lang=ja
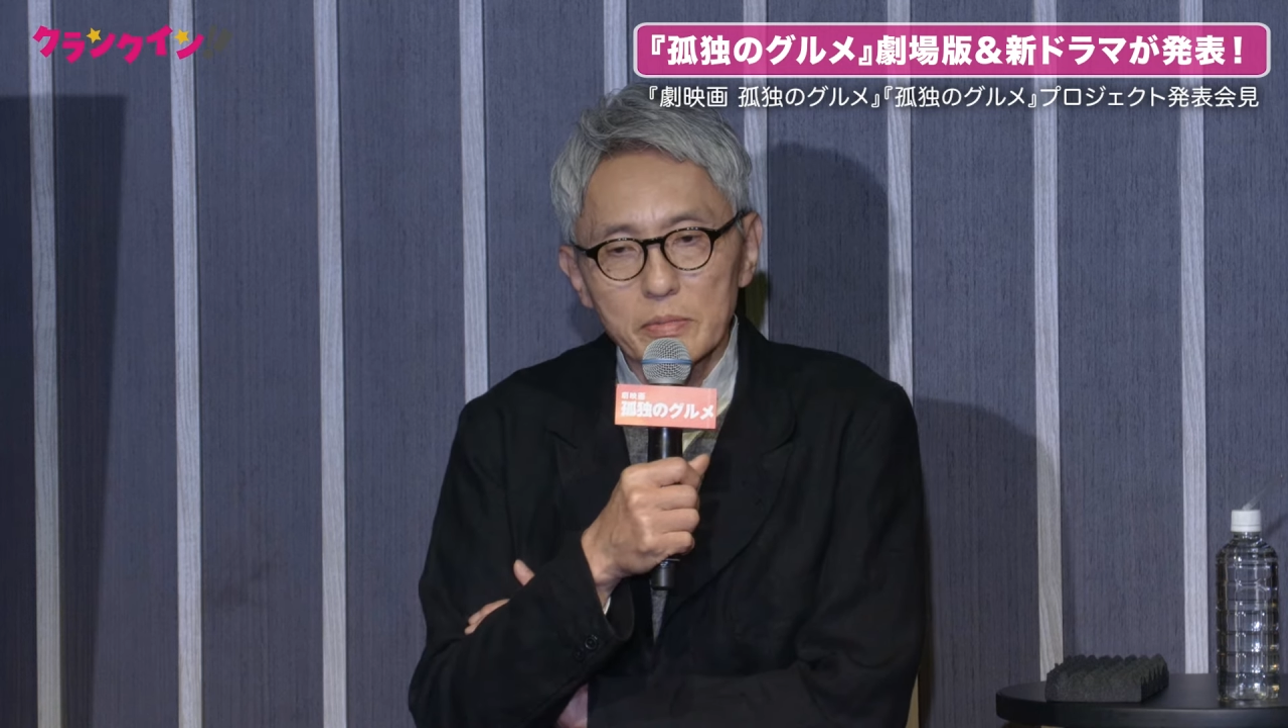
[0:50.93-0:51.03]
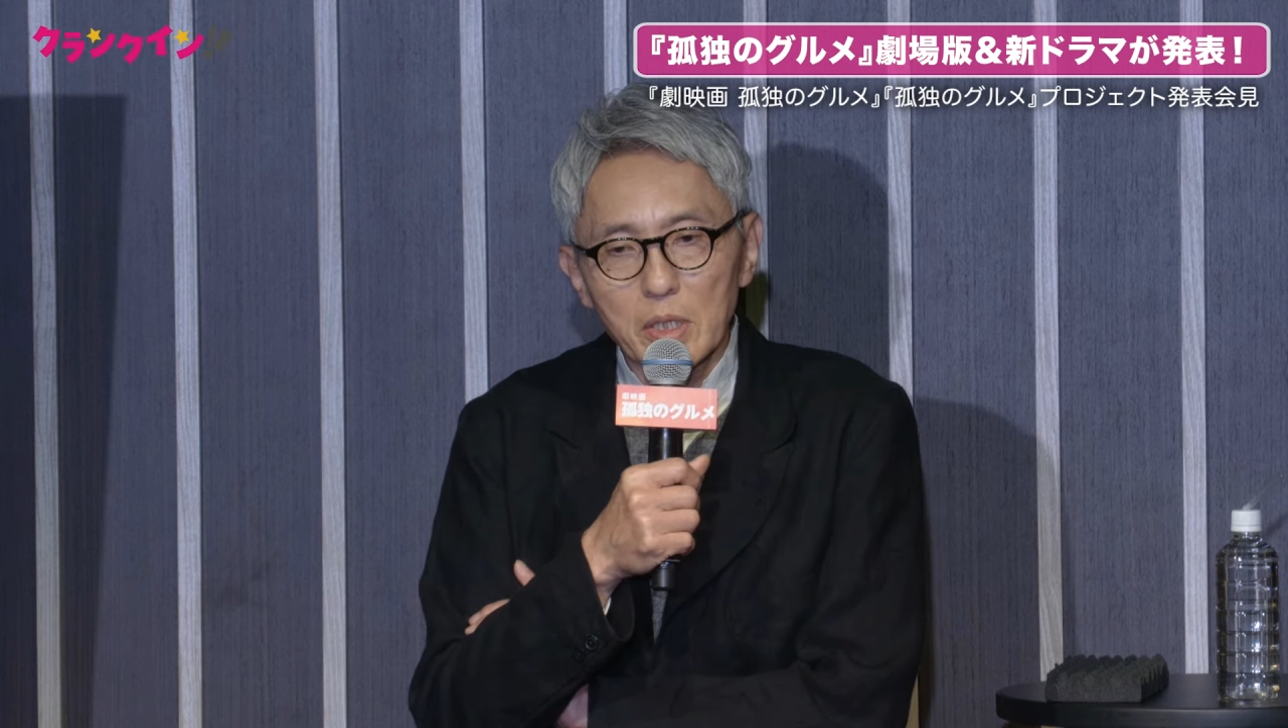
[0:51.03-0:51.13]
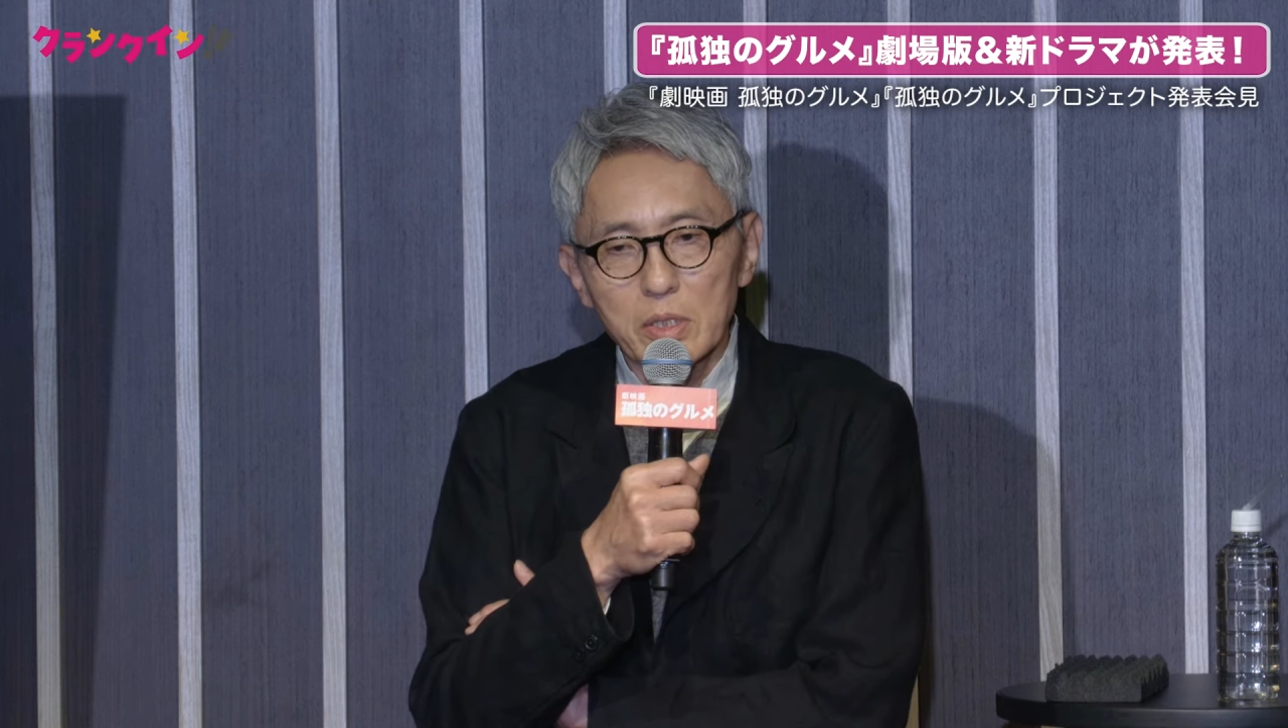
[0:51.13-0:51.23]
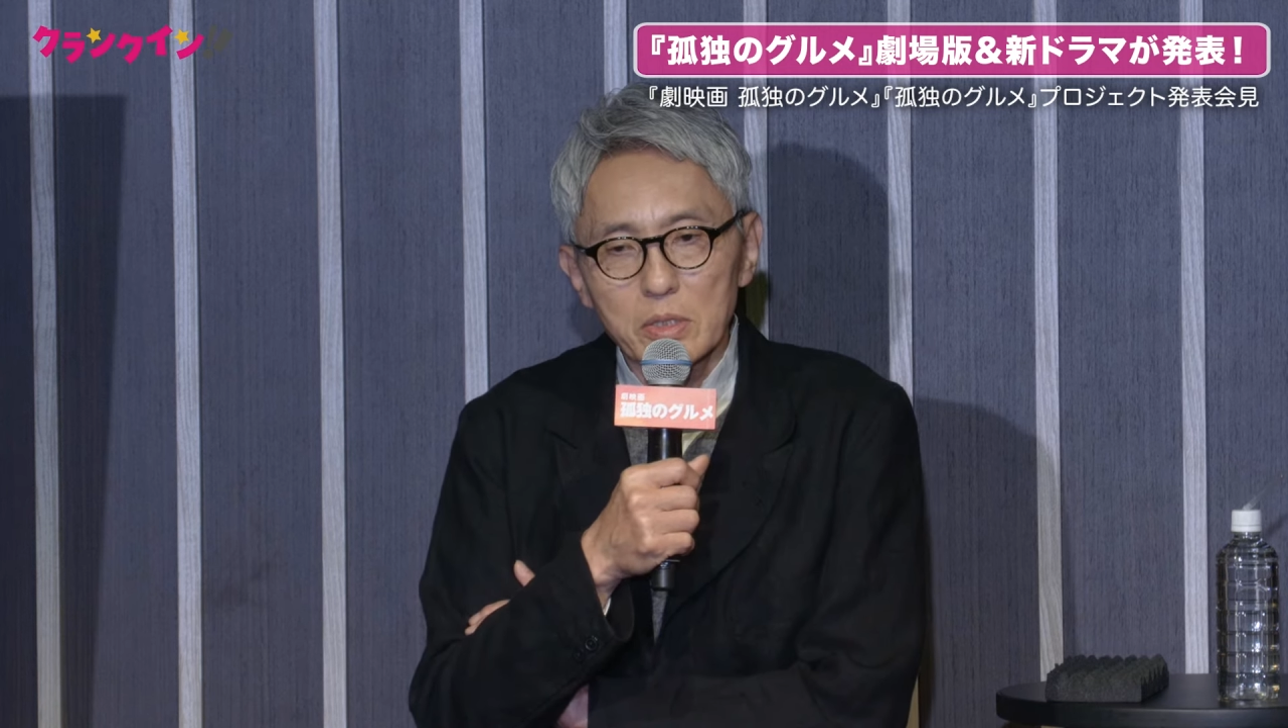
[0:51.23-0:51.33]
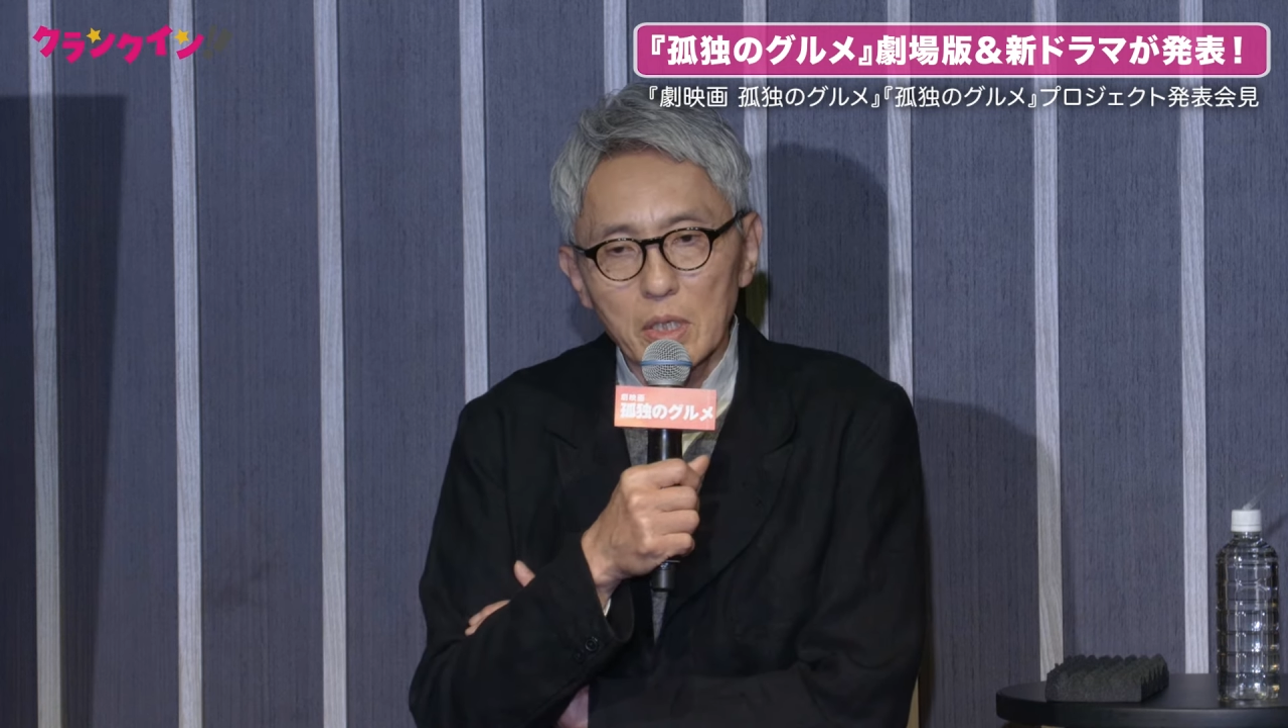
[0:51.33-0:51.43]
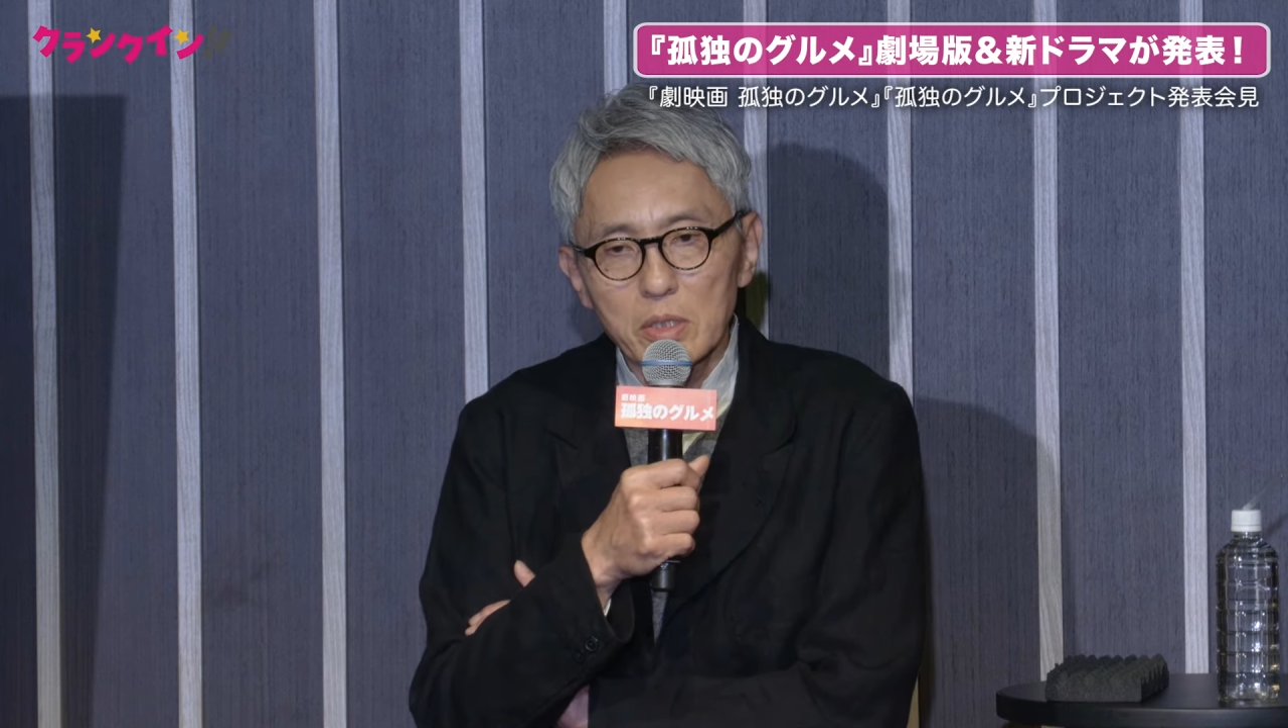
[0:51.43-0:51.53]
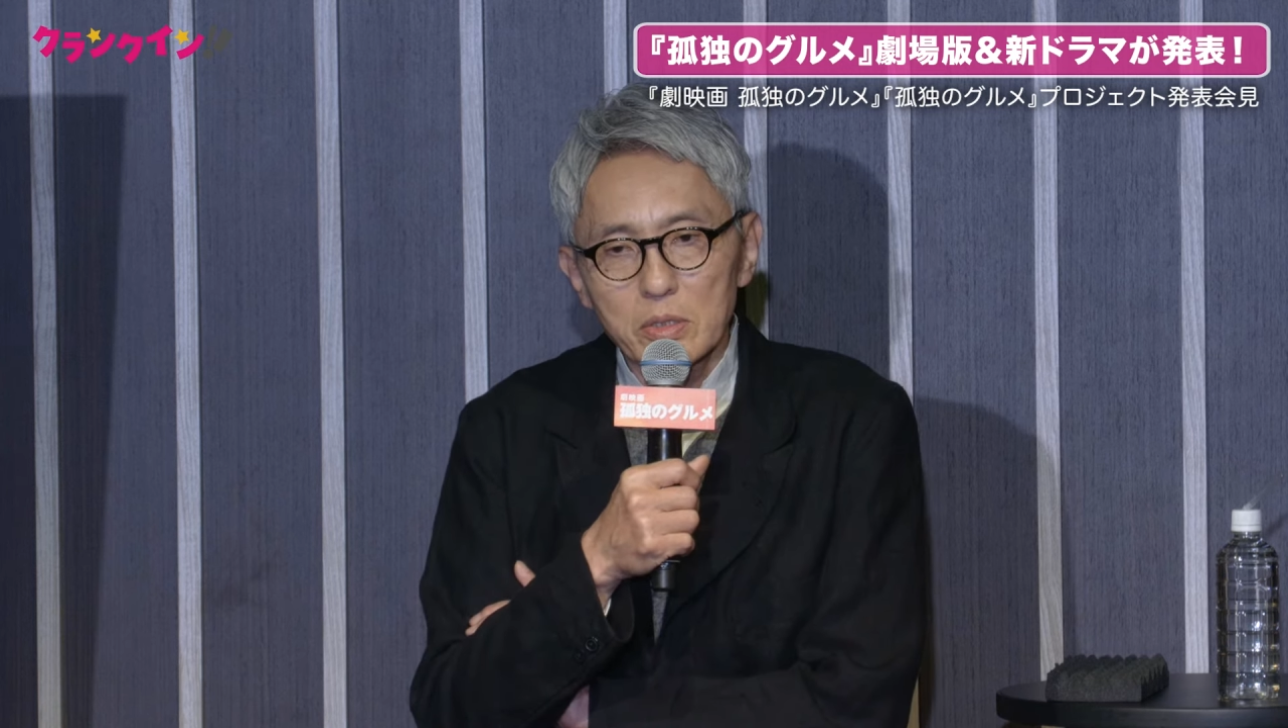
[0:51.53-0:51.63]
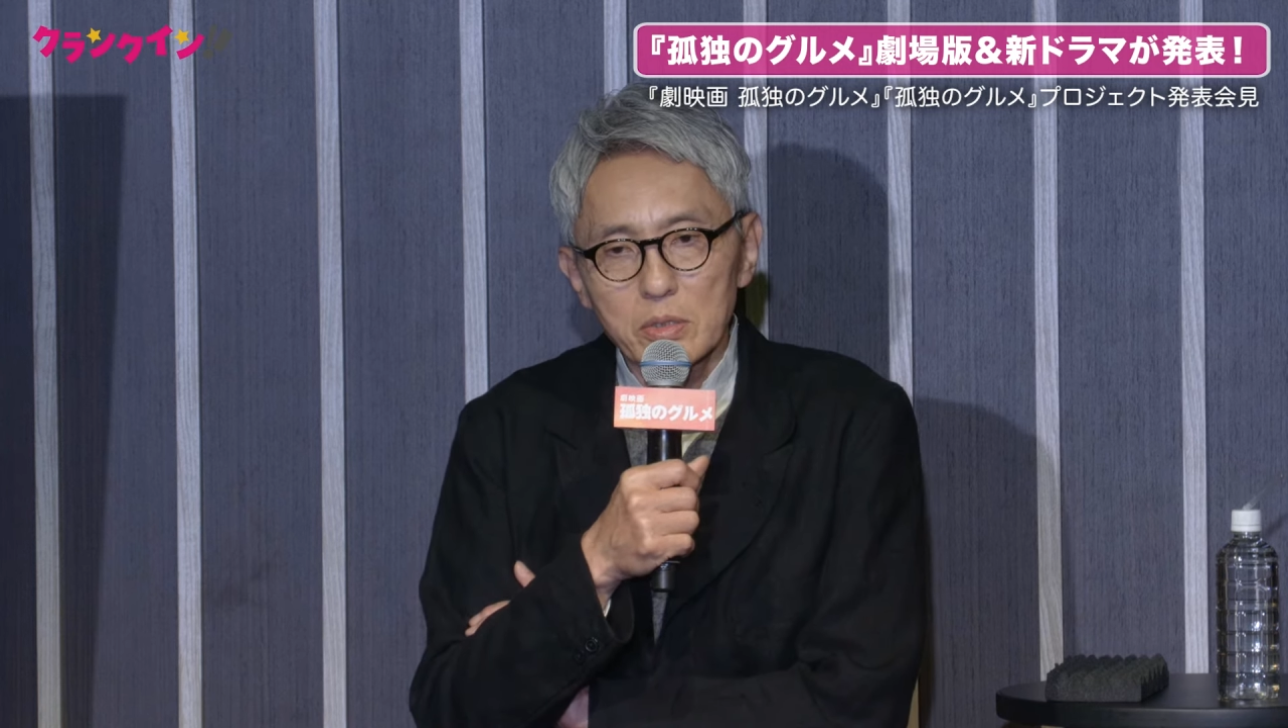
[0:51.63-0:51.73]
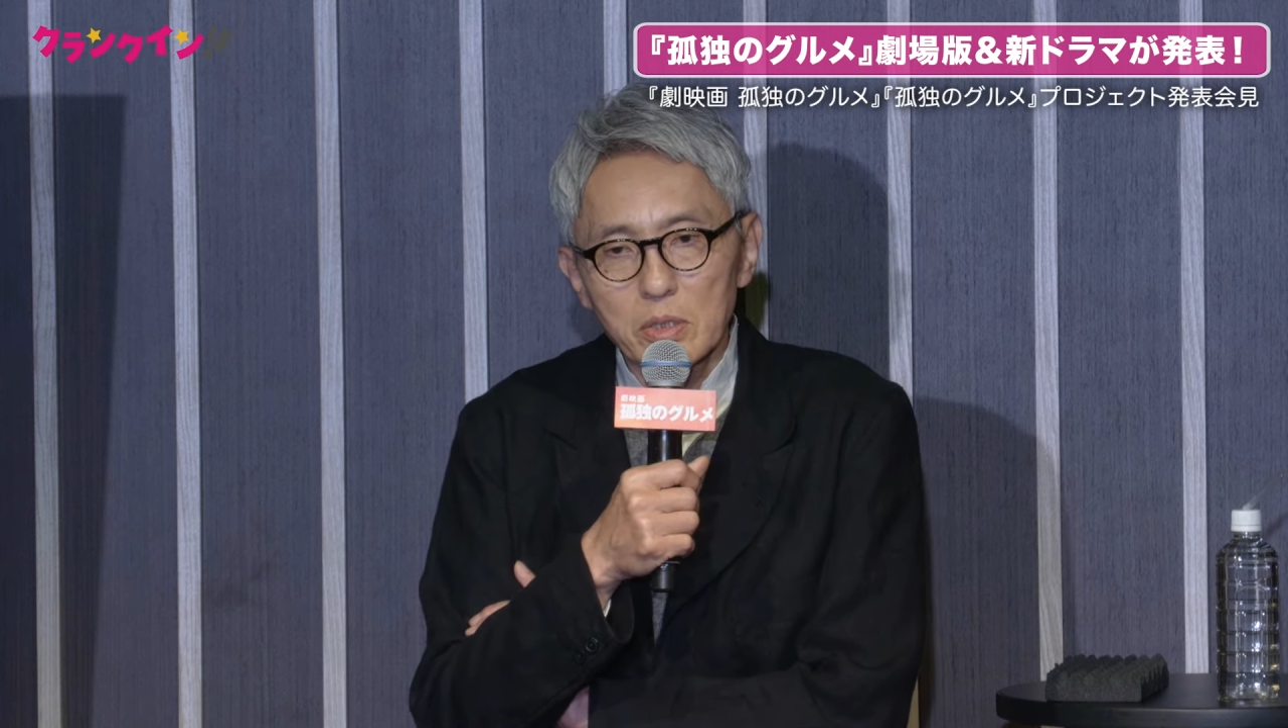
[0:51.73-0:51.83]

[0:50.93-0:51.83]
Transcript: やりたいっ